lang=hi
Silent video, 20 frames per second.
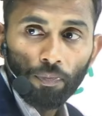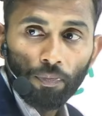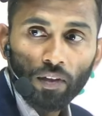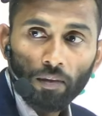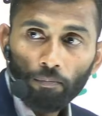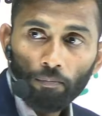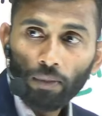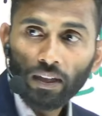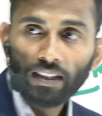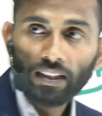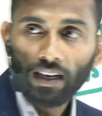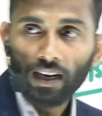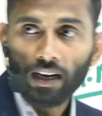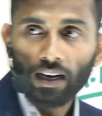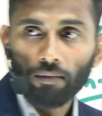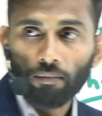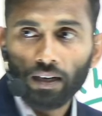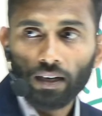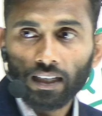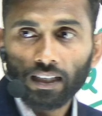पंद्रह नंबर
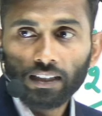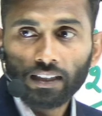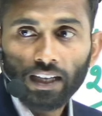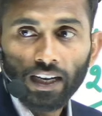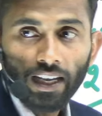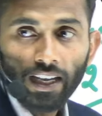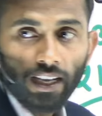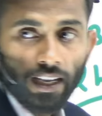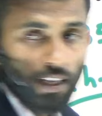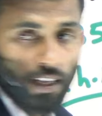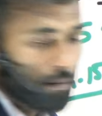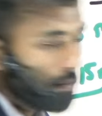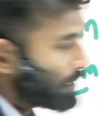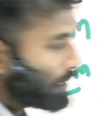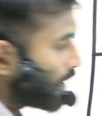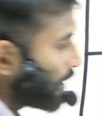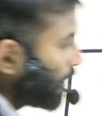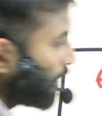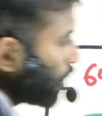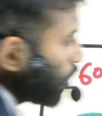कितने पंद्रह